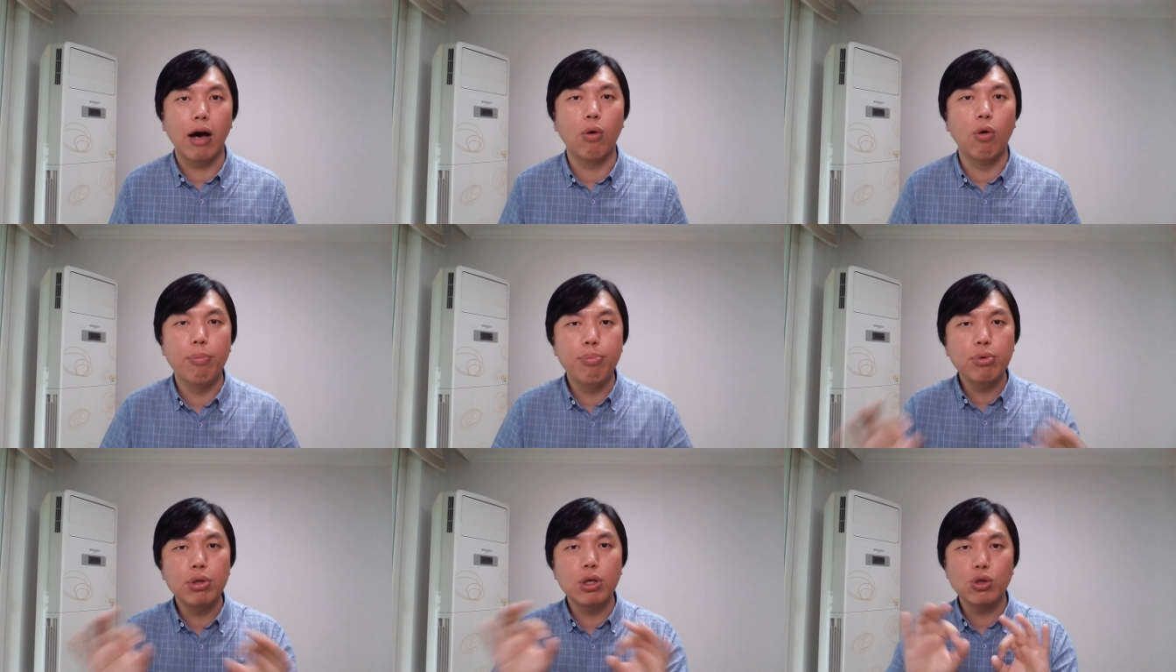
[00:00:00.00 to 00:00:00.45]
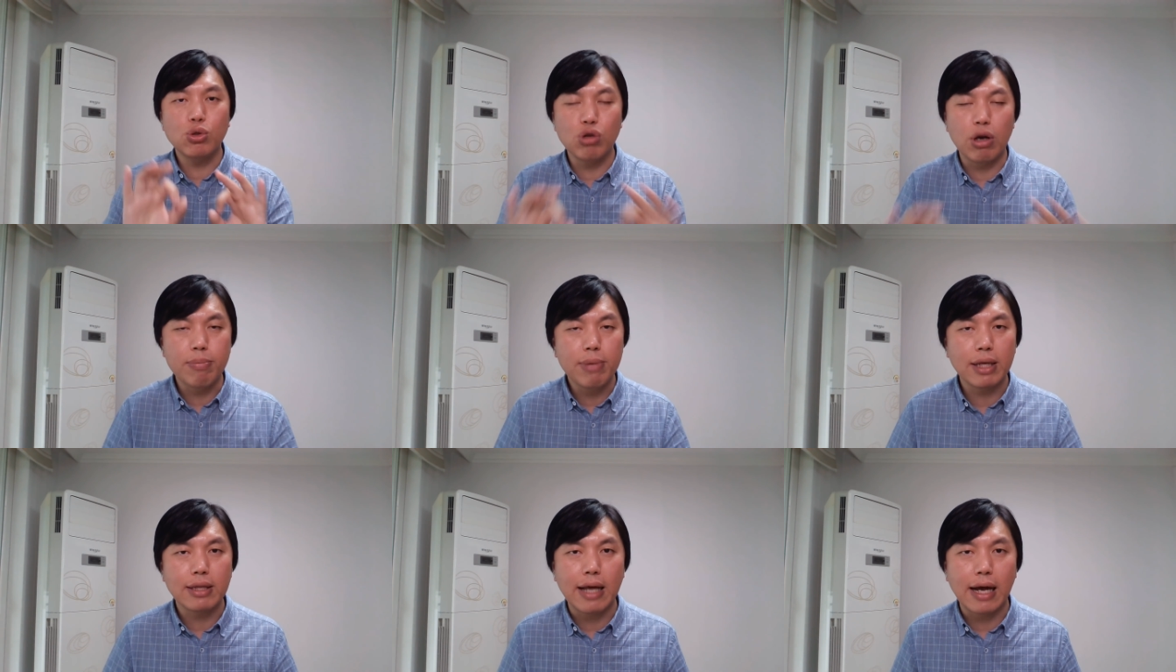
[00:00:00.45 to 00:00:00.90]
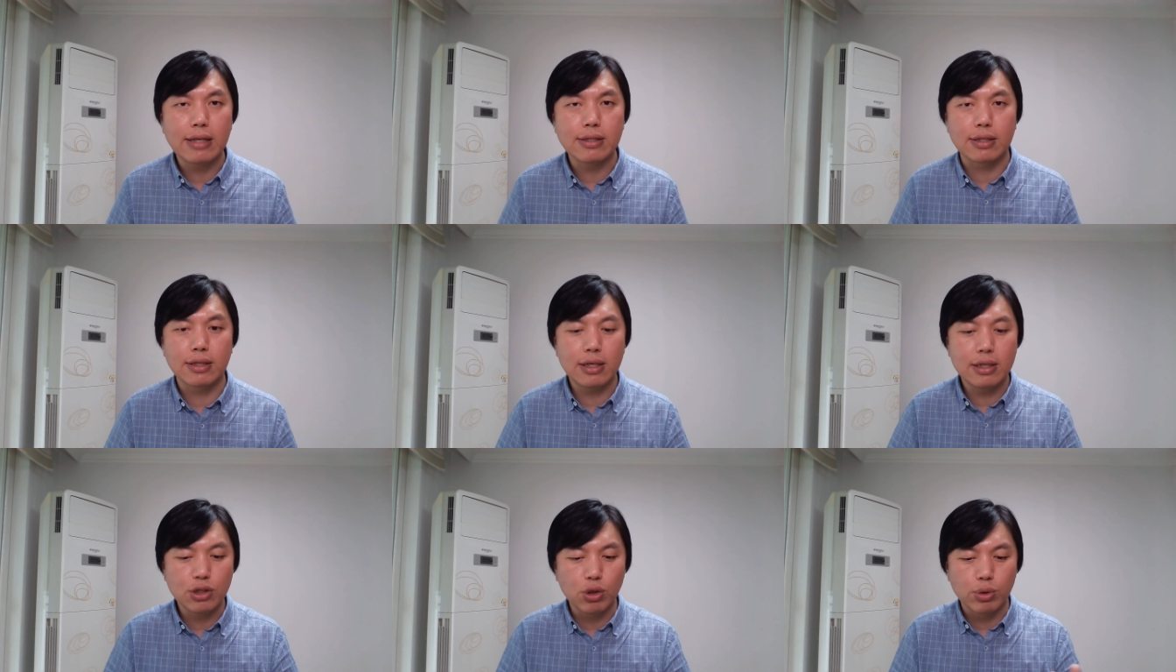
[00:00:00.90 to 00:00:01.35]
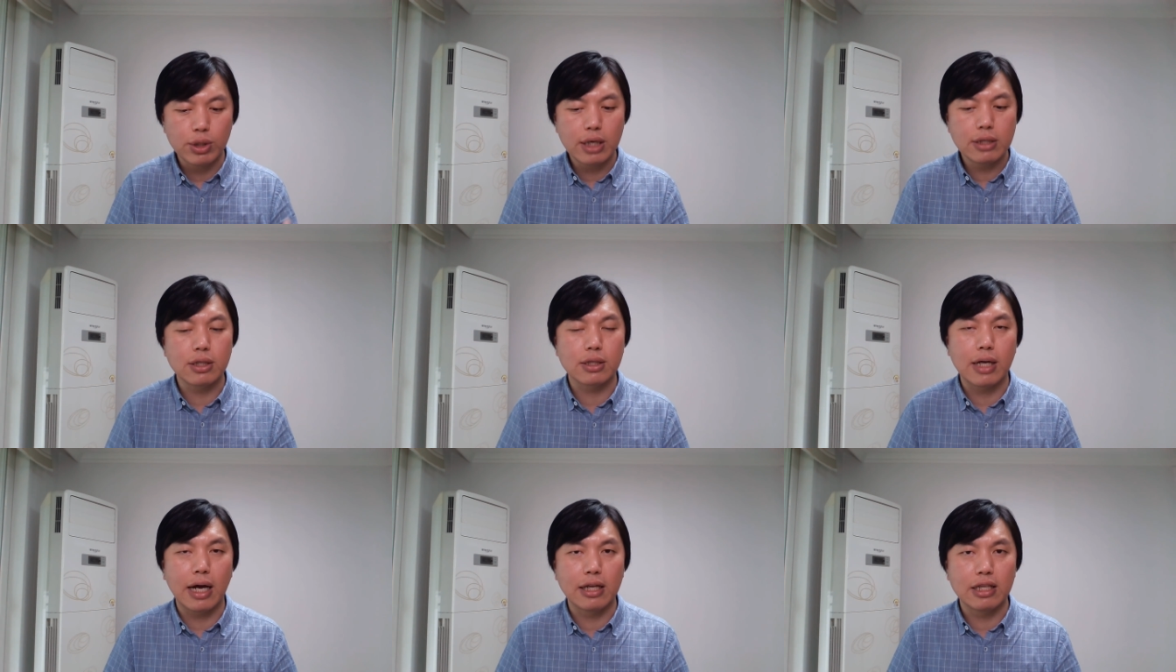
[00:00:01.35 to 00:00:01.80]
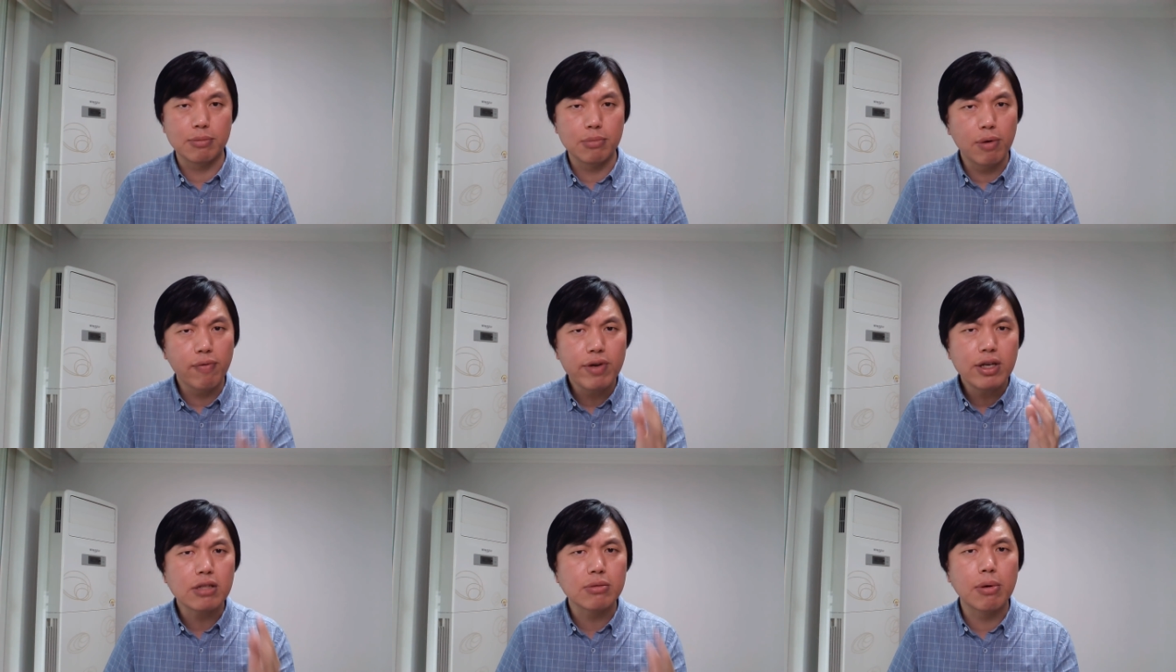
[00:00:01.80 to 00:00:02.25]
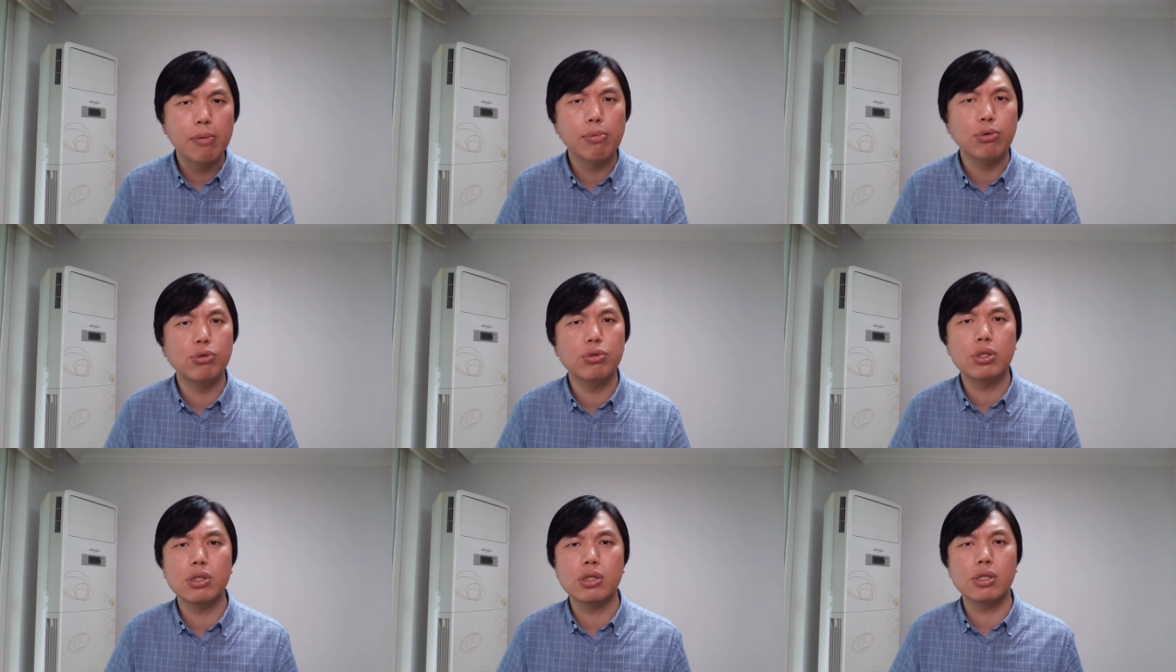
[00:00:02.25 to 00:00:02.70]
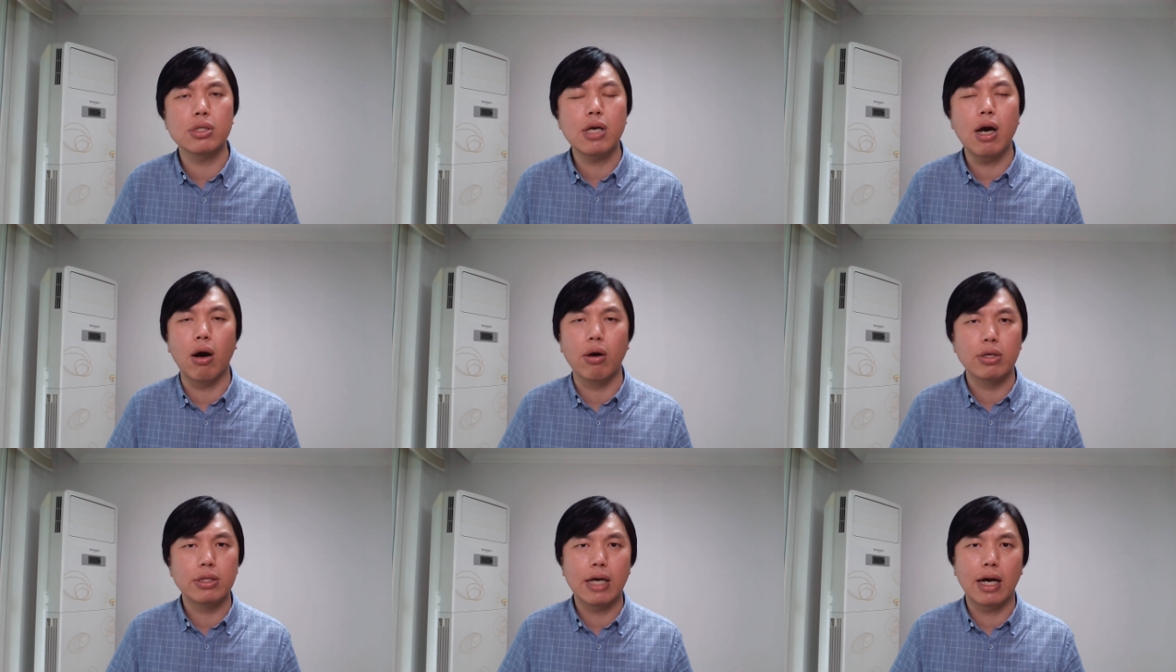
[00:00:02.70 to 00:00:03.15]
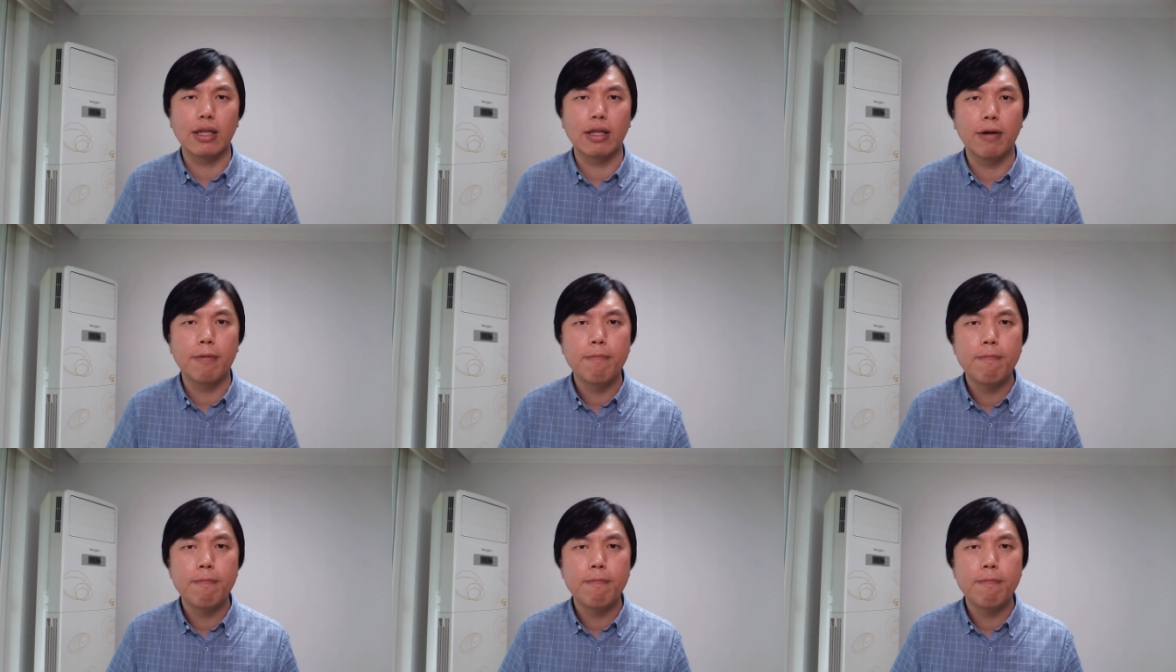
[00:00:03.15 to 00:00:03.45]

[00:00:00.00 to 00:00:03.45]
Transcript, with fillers: 我不能全盘打死，但是有些警察，你们为什么不去思考一下呢？